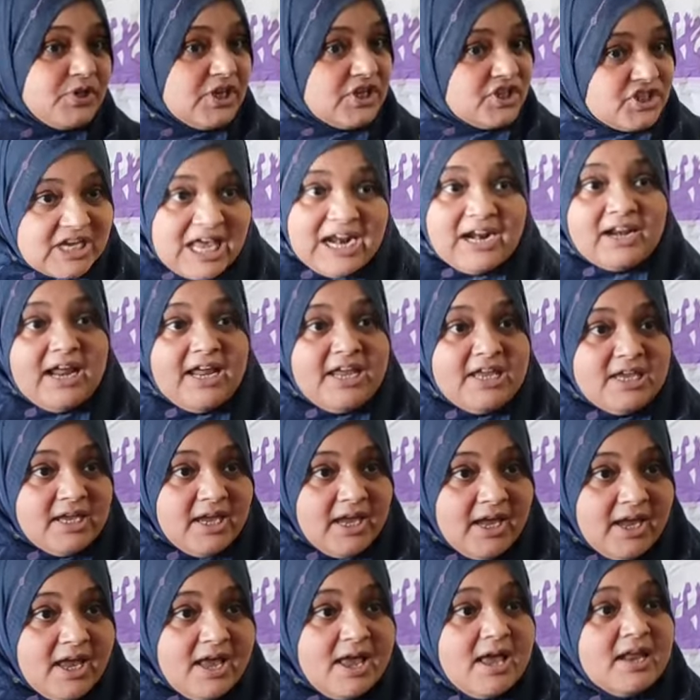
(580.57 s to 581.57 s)
से चल रही
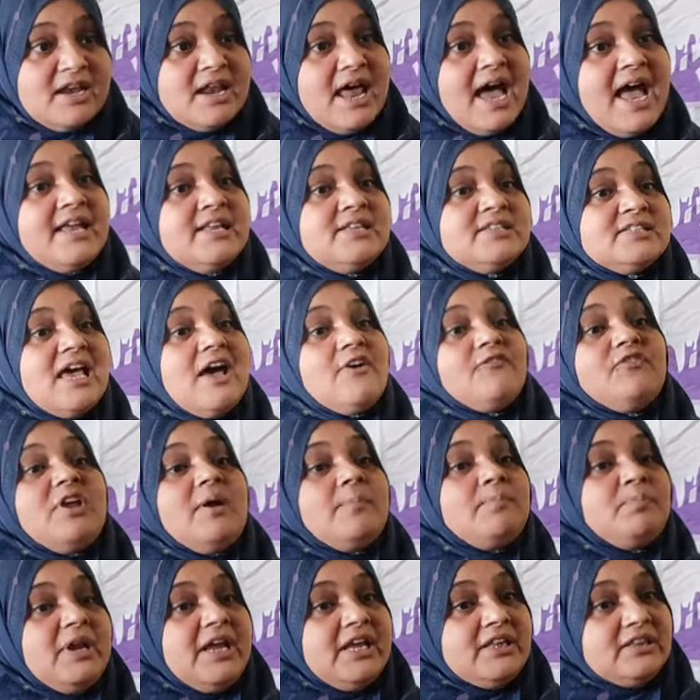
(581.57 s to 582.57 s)
हैं ना इंसाफी
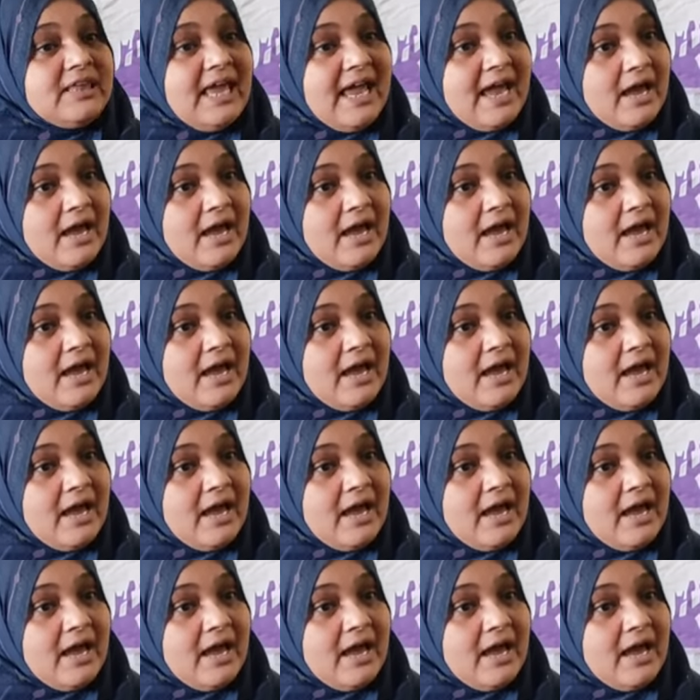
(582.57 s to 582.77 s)
अपने